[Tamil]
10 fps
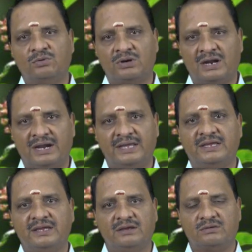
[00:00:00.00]
ஒரு
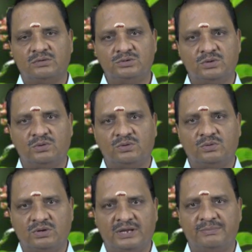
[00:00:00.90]
நாளைக்கு கொஞ்சம் ஒரு
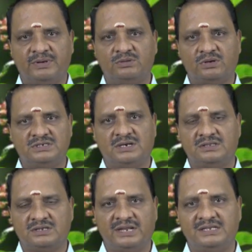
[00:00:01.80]
ஒரு கைப்பிடி துளசி
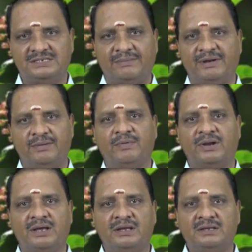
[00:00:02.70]
எடுத்து டெய்லி சாப்பிட்டுட்டு
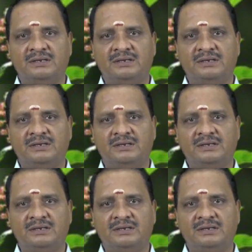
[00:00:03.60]
போனால்